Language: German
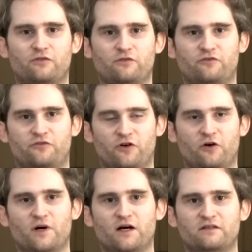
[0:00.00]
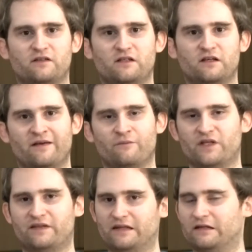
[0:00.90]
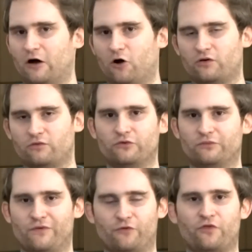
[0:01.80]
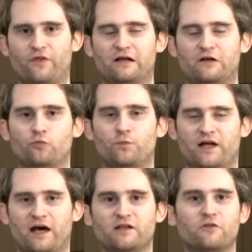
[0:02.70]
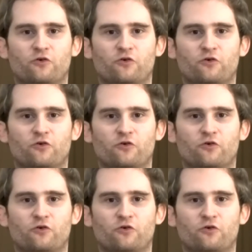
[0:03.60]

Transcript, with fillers: Firma, die mit denen auch sozusagen gut bekannt ist.